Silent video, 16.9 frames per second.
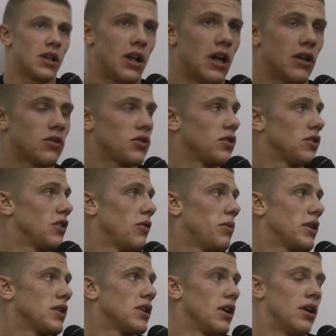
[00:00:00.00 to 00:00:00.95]
na lato się
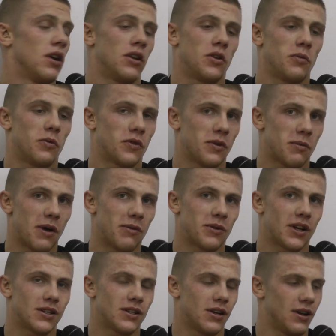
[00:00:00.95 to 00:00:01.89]
zaopatrzę. Zimówki mam,
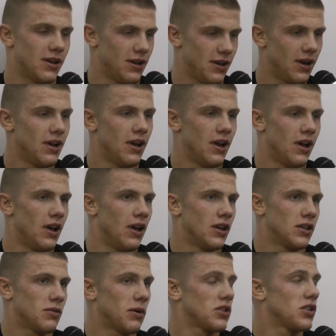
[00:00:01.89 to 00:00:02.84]
także
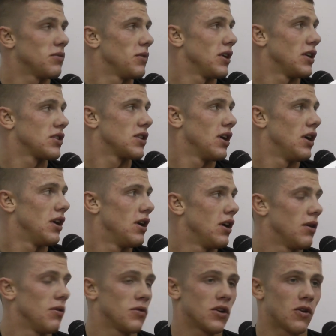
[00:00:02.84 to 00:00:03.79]
zobaczymy jeszcze.
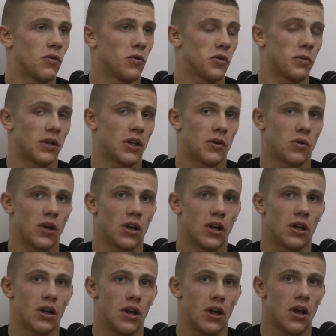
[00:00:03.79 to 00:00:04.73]
Może komuś podaruję,
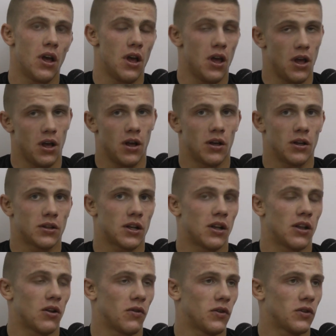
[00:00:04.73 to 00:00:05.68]

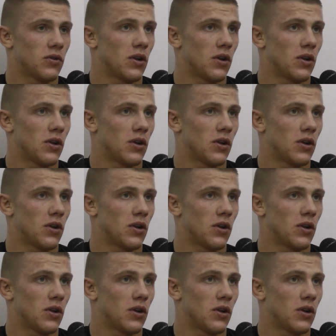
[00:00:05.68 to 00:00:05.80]
trenerowi,